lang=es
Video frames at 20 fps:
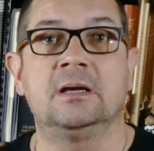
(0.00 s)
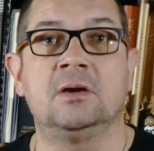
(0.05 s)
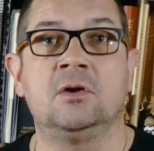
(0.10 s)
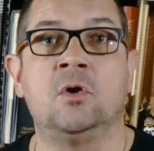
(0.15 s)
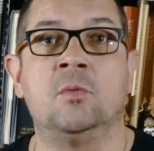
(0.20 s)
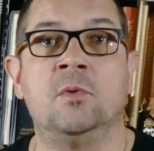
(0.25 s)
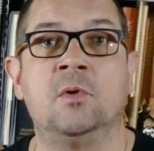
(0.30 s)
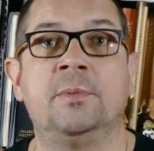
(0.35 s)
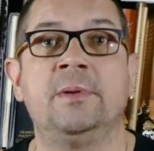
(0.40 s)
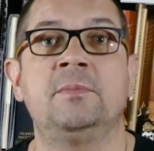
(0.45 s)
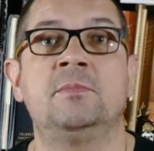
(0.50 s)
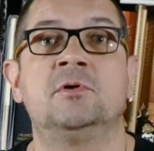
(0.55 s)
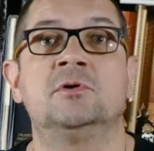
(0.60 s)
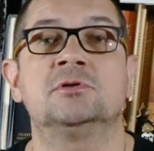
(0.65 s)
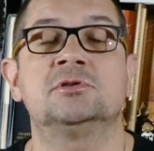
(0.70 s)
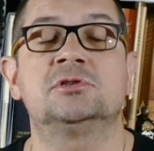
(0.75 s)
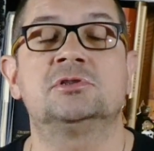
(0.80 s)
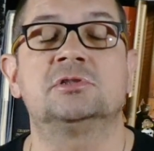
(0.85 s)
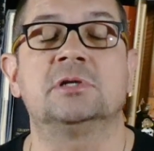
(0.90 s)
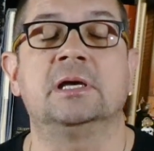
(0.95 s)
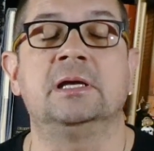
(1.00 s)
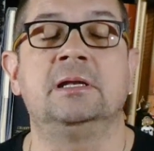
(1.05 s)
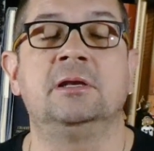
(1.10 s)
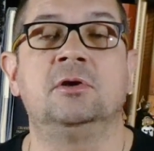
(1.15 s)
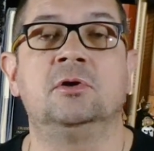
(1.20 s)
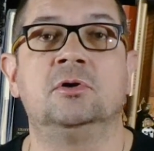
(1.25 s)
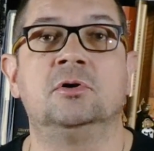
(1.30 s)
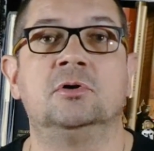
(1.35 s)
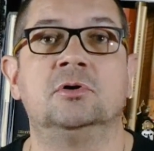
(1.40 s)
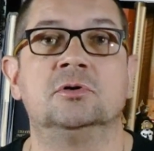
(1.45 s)
Como vimos en
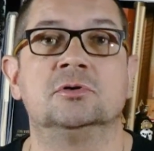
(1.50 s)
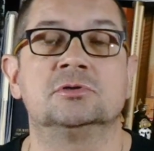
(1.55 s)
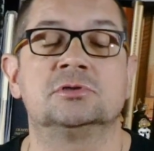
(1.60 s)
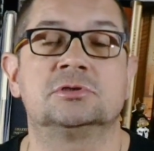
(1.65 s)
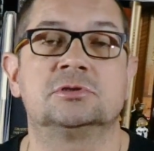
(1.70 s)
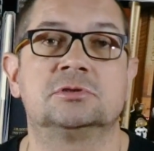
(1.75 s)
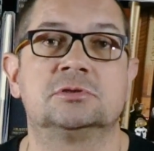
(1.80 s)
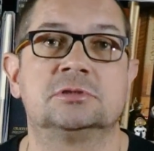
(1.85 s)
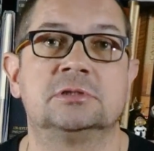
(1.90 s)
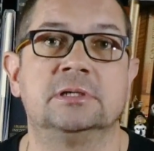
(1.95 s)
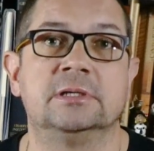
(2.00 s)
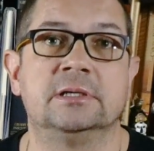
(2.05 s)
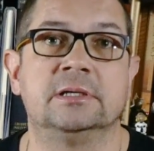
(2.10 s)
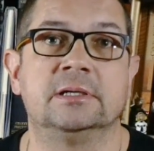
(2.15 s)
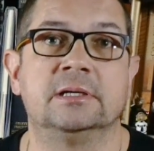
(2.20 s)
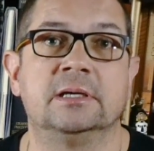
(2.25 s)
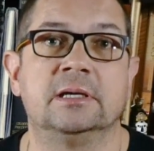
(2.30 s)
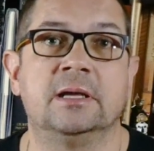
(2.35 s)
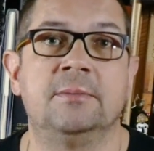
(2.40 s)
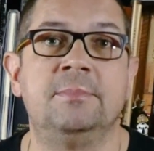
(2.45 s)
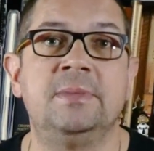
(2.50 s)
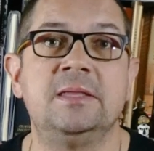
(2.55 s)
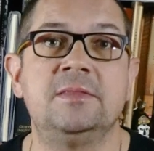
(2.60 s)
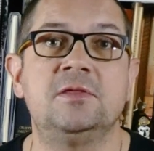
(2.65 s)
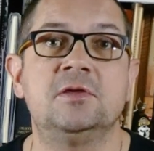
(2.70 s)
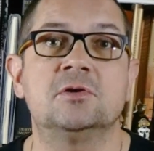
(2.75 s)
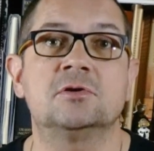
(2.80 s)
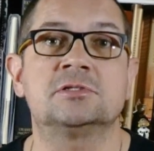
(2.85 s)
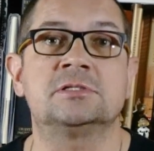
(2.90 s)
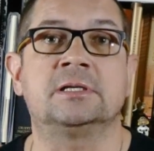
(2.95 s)
los eh,
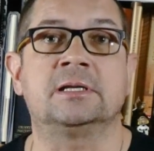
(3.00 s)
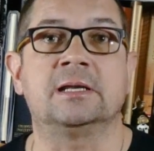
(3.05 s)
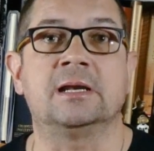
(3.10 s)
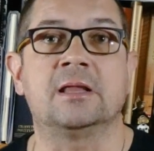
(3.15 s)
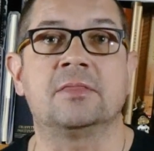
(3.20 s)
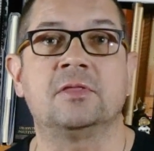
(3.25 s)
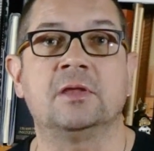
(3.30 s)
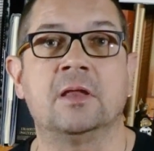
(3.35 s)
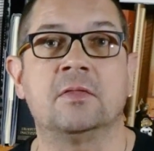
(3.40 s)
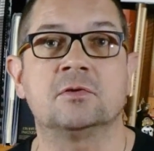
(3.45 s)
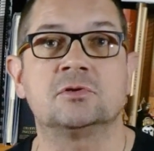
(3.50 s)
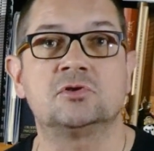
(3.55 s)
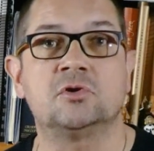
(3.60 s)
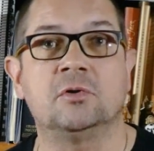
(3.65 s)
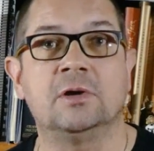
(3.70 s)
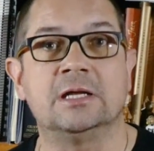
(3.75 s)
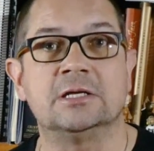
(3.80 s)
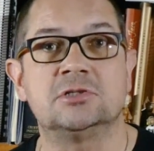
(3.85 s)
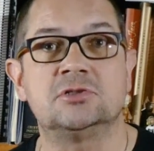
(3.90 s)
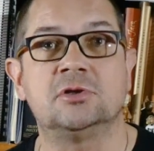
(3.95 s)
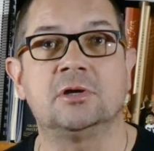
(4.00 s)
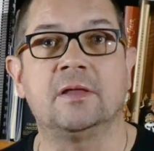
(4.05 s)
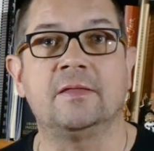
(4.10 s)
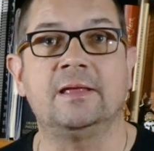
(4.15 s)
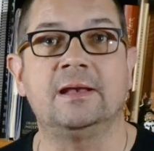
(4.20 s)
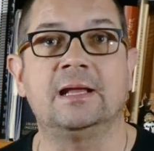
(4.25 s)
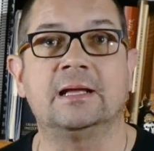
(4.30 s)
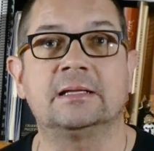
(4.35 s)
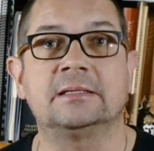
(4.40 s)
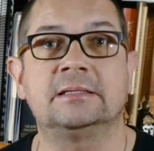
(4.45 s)
vídeos relacionados con la historia
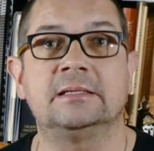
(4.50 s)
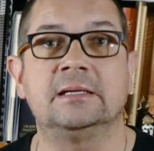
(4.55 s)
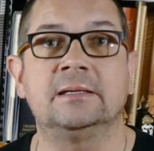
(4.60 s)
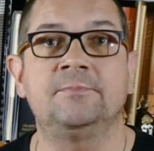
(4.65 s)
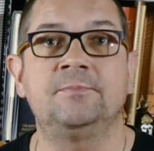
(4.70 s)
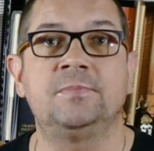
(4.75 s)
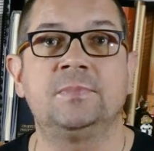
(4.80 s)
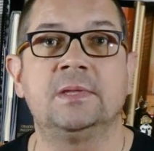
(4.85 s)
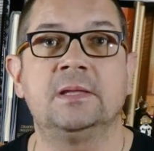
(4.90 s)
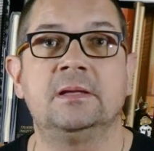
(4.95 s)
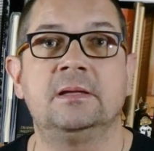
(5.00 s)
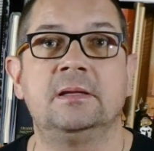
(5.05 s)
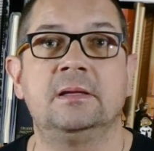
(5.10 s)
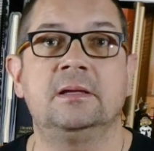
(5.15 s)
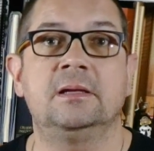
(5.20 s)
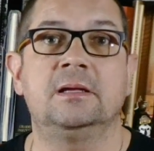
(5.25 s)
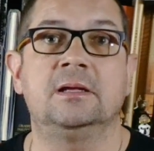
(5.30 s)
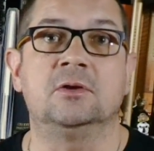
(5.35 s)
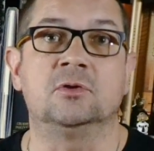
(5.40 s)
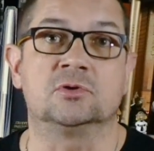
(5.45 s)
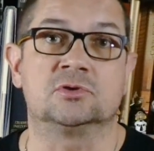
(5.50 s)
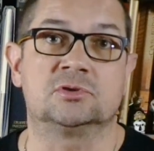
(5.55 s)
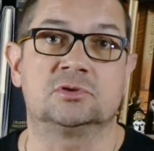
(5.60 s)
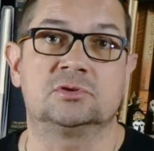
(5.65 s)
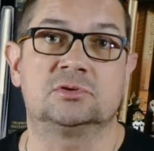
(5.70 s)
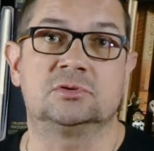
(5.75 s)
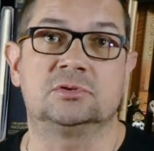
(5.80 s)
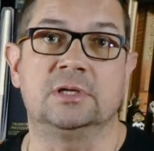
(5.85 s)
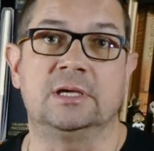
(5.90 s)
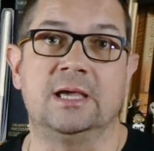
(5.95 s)
del arte,
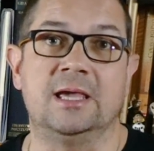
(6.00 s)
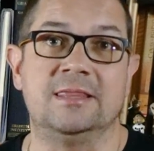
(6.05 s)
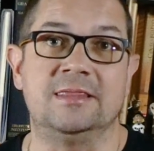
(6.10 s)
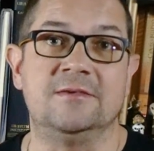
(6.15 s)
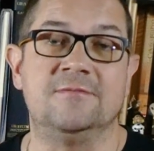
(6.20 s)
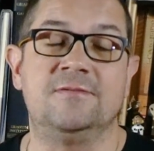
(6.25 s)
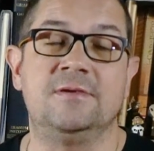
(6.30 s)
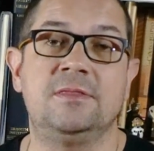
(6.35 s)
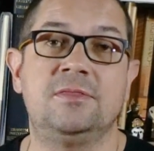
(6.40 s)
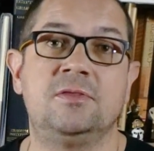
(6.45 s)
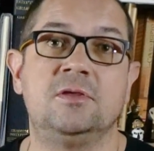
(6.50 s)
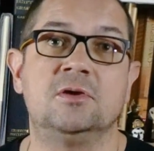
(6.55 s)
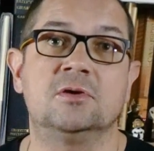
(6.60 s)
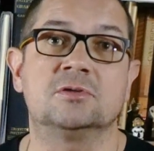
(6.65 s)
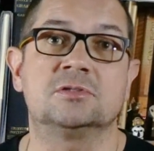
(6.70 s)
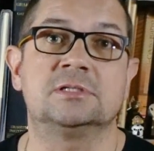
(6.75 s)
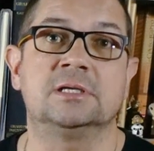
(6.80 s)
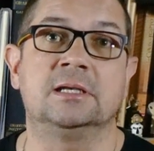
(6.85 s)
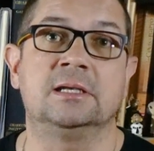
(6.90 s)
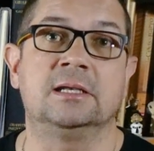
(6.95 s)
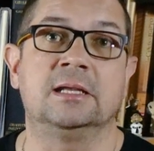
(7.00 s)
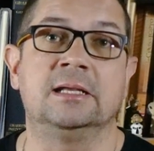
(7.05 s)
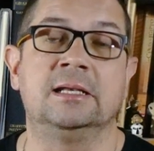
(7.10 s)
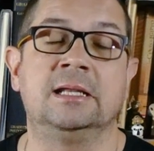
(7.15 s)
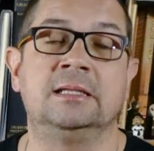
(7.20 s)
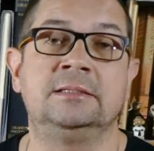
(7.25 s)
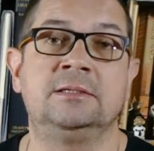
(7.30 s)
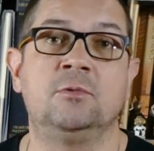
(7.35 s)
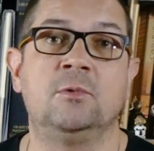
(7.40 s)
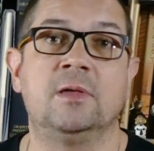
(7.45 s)
los eh, edificios en
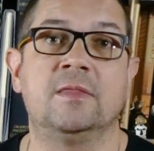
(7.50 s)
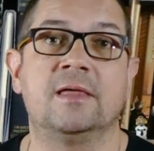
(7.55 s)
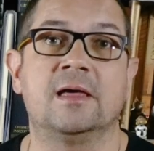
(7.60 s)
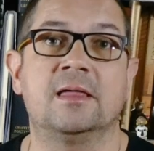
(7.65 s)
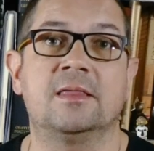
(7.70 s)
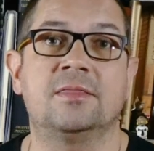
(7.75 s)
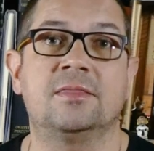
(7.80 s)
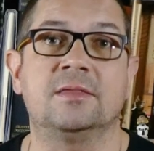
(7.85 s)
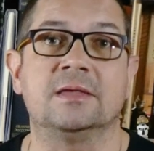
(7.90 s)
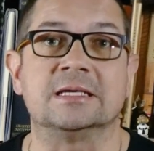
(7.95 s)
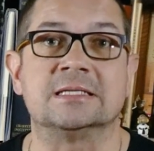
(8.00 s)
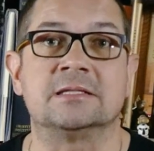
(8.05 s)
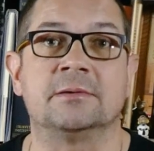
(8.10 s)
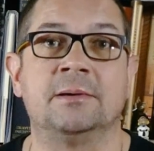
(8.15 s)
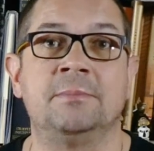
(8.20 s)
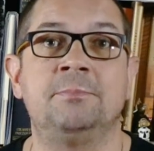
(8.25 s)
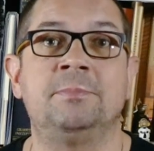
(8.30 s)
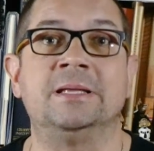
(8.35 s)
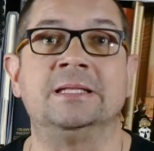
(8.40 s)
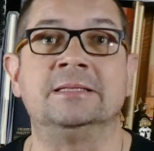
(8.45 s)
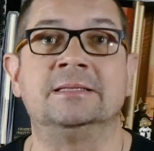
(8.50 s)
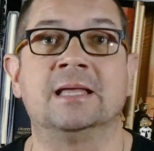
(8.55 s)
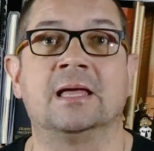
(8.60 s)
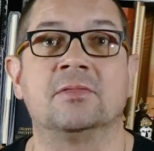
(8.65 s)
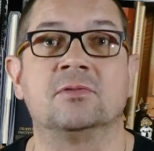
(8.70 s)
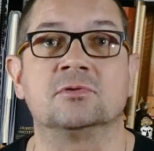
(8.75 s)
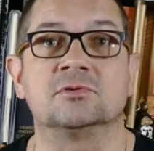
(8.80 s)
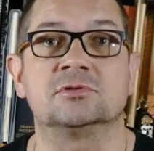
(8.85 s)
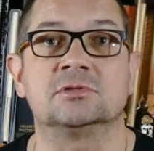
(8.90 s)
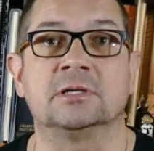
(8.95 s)
la antigüedad estaban
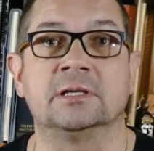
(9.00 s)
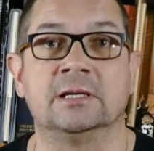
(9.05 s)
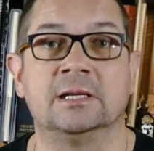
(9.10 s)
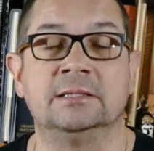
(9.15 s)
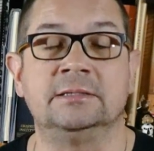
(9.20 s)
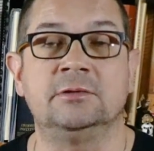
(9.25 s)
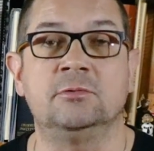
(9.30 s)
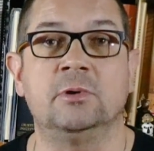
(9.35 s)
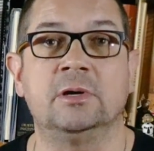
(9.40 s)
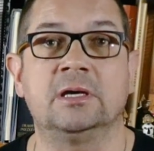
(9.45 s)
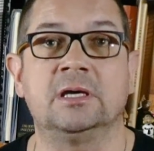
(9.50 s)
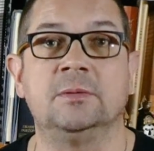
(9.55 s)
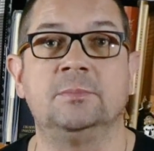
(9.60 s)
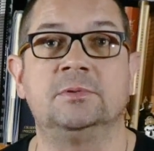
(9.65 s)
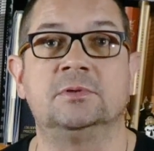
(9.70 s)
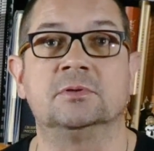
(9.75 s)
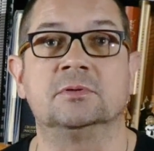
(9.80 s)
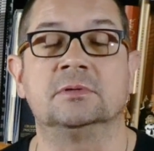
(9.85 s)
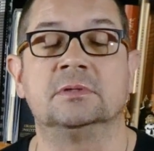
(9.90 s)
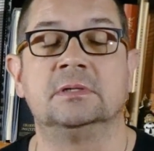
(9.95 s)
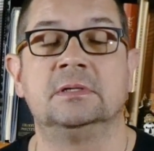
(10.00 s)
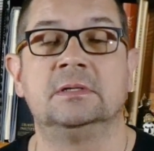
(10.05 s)
pintados en el antiguo Egipto